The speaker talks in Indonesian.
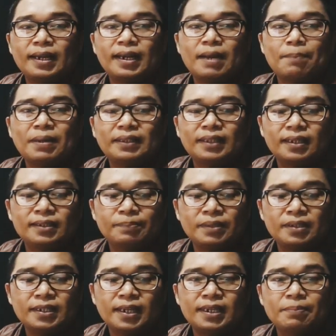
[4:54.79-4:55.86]
Anda dapatkan
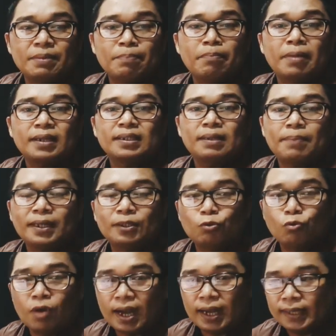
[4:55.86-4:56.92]
menjadi membernya Pak
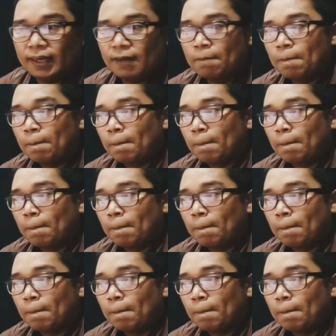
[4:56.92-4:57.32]
Tua ya.